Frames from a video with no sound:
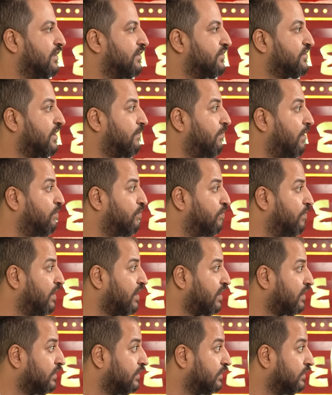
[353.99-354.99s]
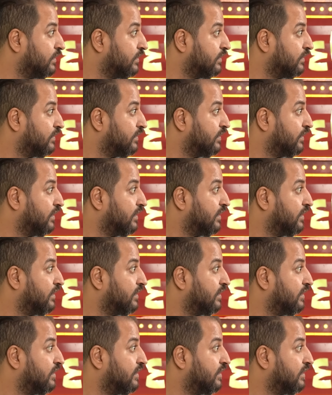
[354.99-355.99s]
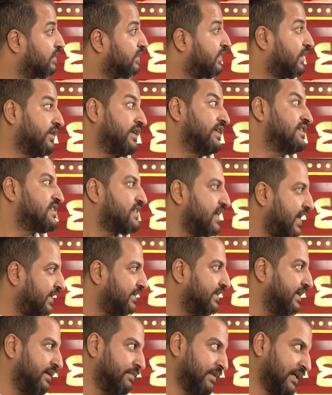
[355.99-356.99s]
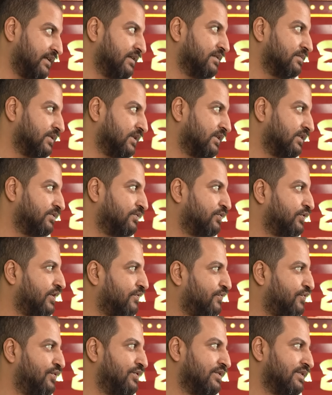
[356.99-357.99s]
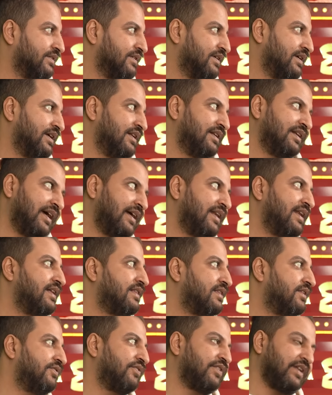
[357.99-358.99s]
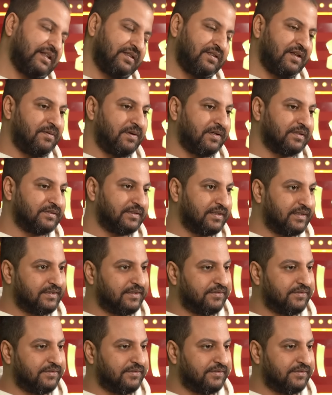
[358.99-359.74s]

صبا مبارك ركين سعد ركين سعد يا معلم اه فودافون لا لا تفرق طبعا لا